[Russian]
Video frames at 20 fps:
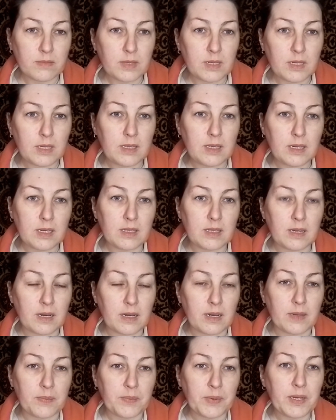и так
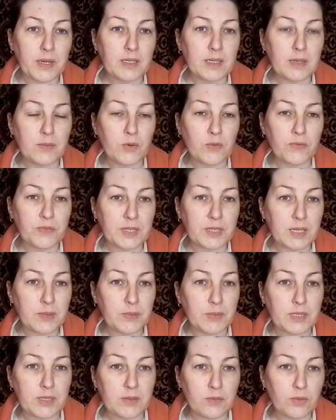далее. Поэтому
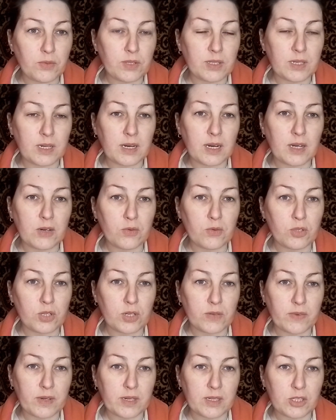всем сегодня
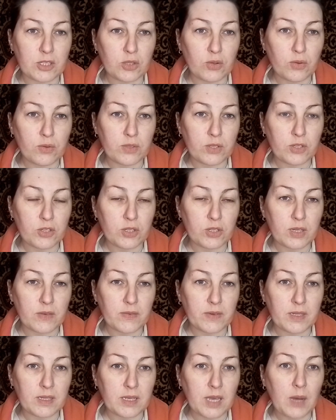хорошего
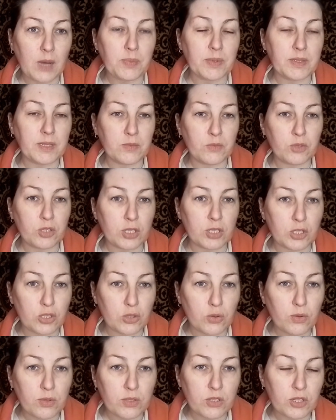солнечного дня, потому что
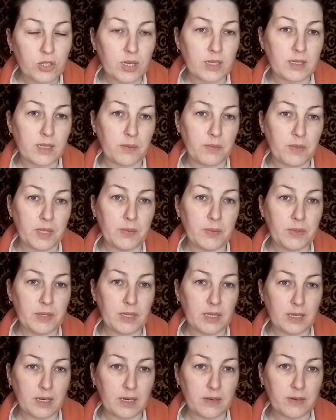солнышка нам именно
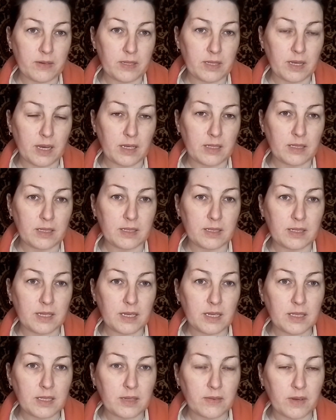не хватает. Из-за
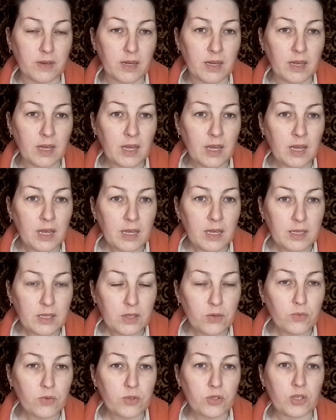этого
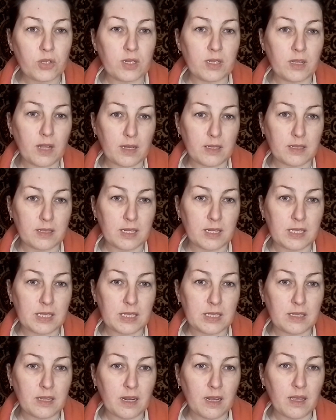не очень классное
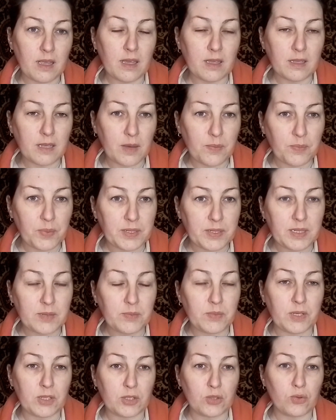настроение, по
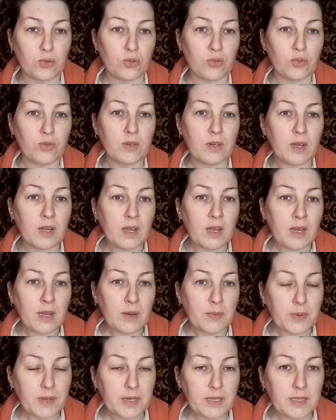себе сужу,
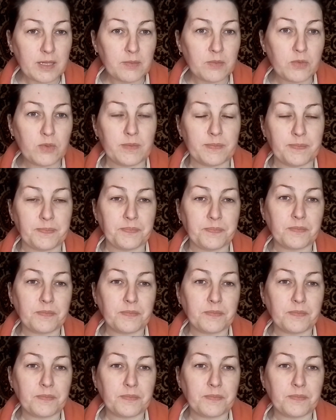поэтому...